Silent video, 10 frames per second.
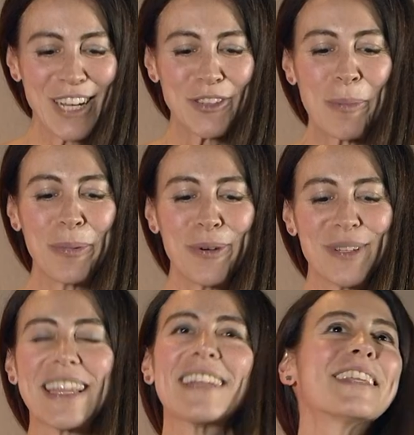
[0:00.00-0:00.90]

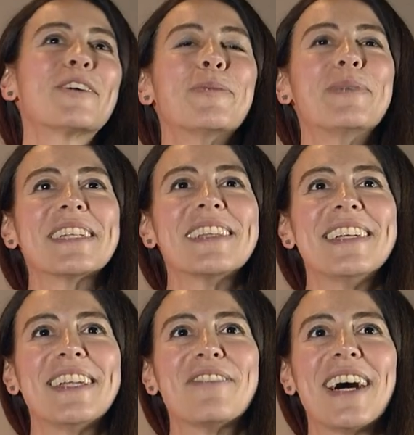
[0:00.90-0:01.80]
Dopo tante
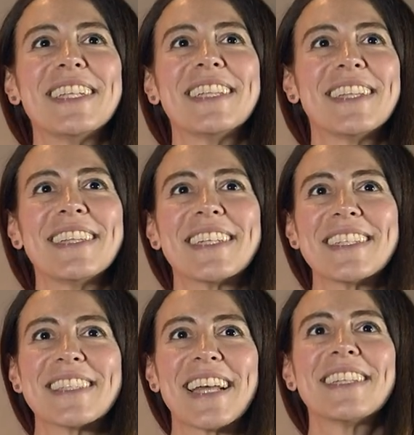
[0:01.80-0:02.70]
copertine valide e
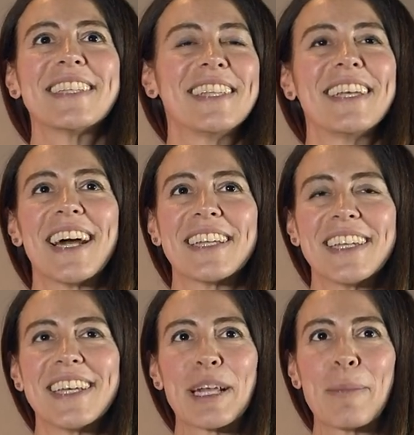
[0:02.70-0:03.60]
interessanti
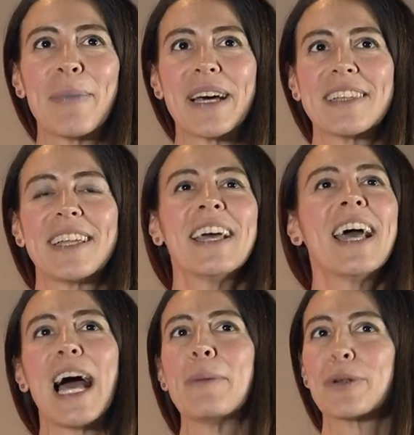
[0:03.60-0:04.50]
dedicate in gran parte
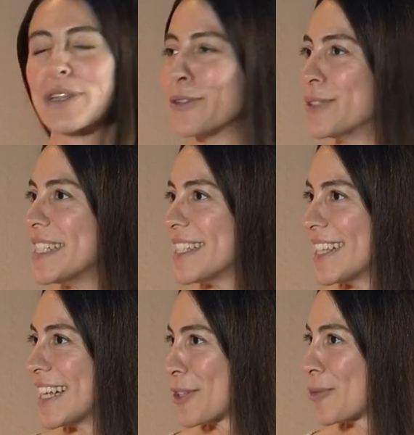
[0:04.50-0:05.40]
ai protagonisti
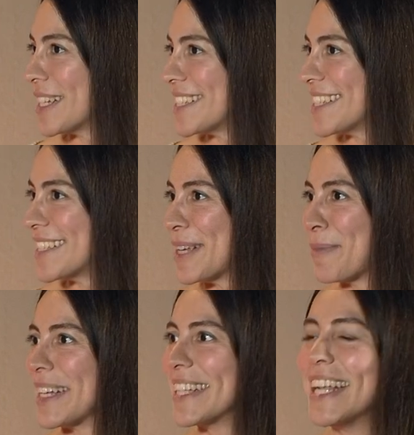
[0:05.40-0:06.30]
dell'attuale
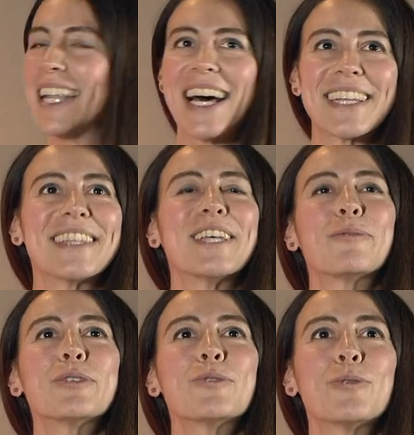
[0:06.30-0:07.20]
sistema dell'arte,
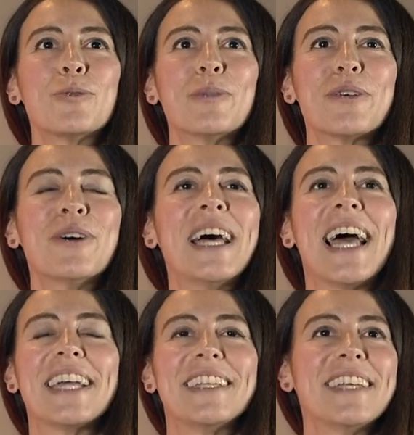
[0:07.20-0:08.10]
questo numero
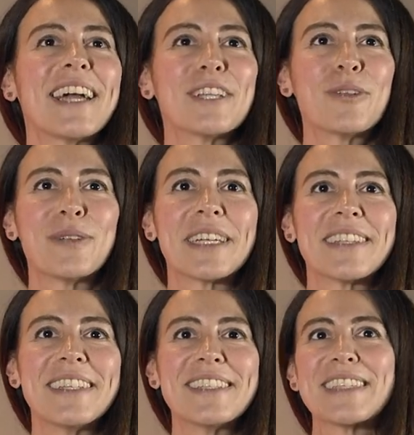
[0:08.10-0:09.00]
è dedicato a un
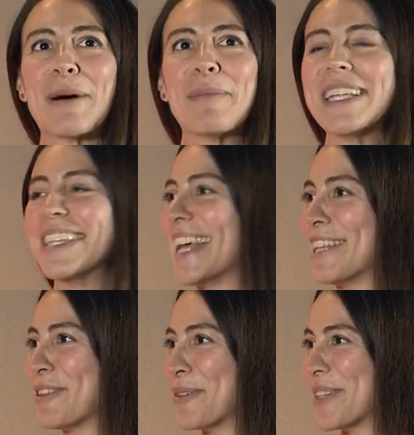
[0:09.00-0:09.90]
artista
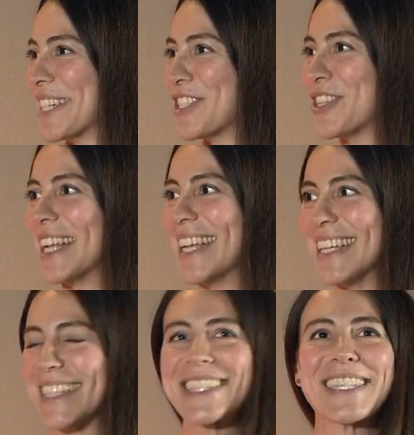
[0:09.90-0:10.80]
maledetto per
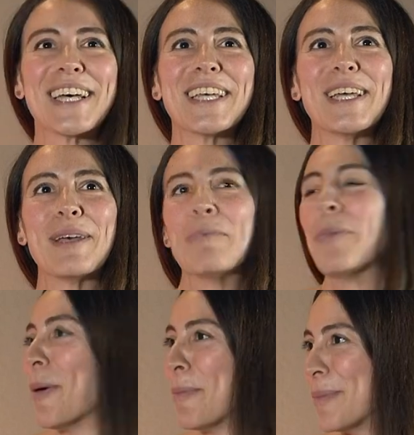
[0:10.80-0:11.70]
eccellenza e
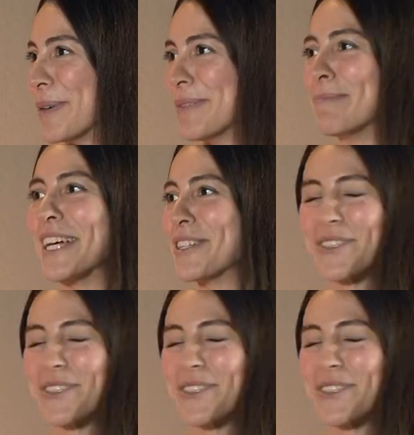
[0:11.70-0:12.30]
pop, Mario